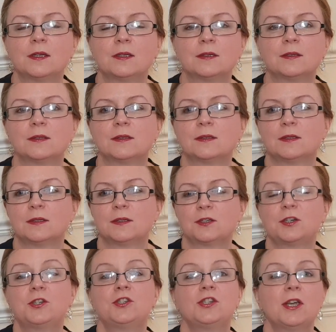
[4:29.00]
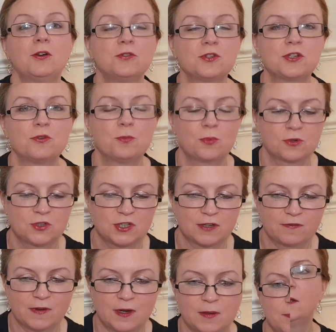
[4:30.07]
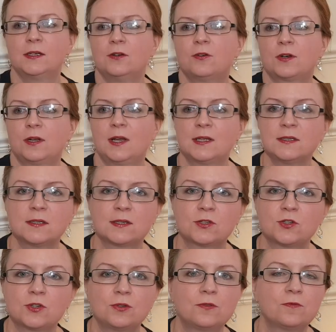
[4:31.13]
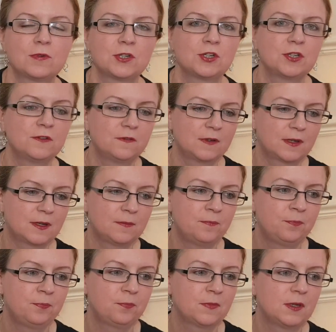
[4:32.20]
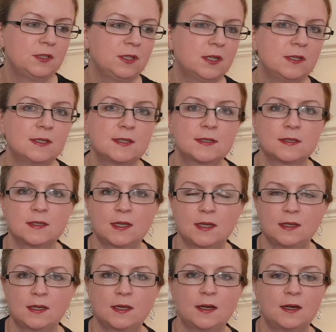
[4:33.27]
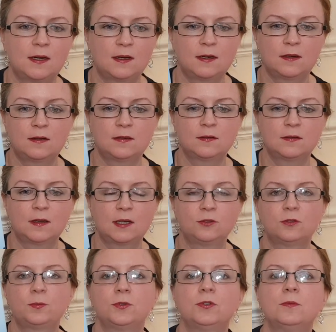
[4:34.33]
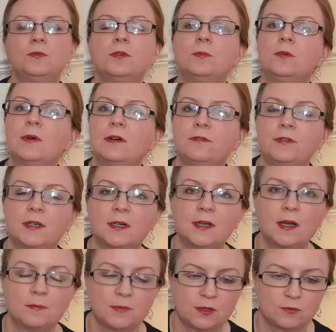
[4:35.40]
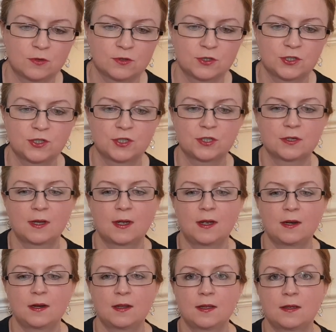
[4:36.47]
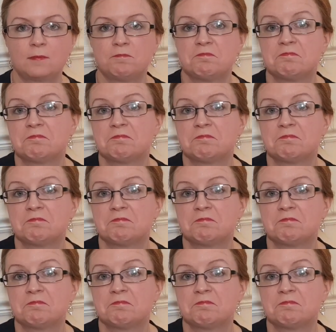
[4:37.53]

y, y, gdzie on się podziewa. Jego relacja z żoną właściwie nie istnieje, a, a to podobno była wielka miłość, ale